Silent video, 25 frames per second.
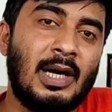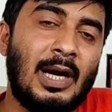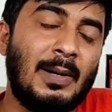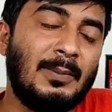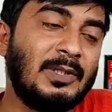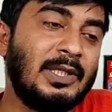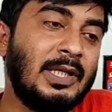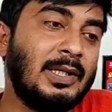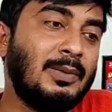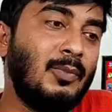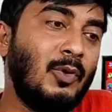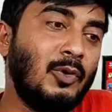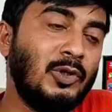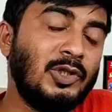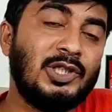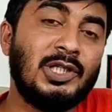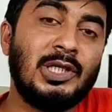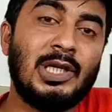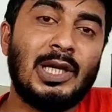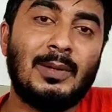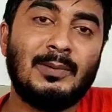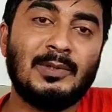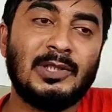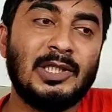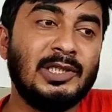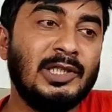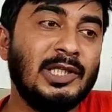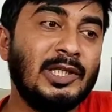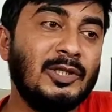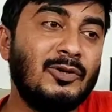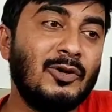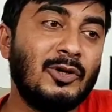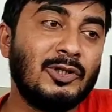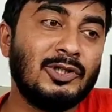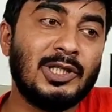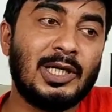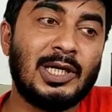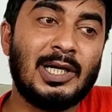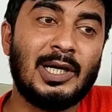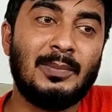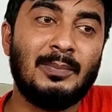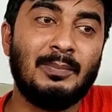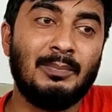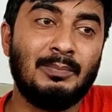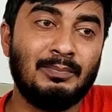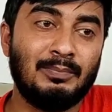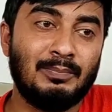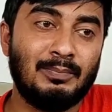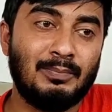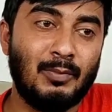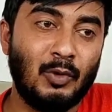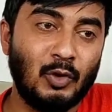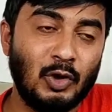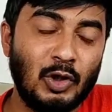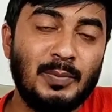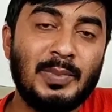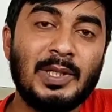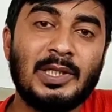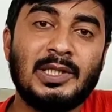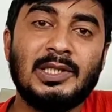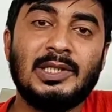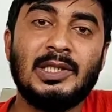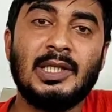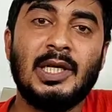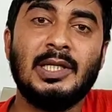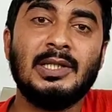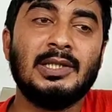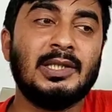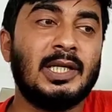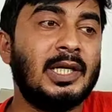আমাদের মনীষীরা আমাদের দিগ্গজ যারা পণ্ডিত ব্যক্তি ছিলেন